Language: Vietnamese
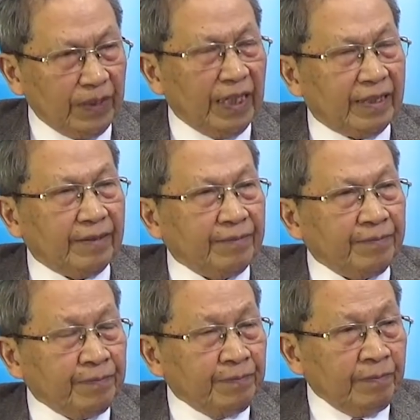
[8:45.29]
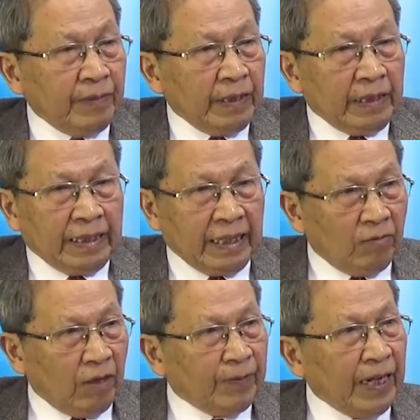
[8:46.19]
thứ nhất. Cái
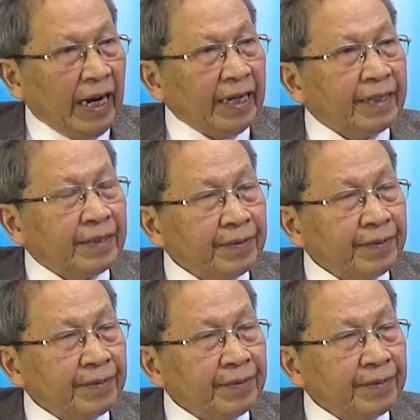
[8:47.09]
đóng góp thứ hai,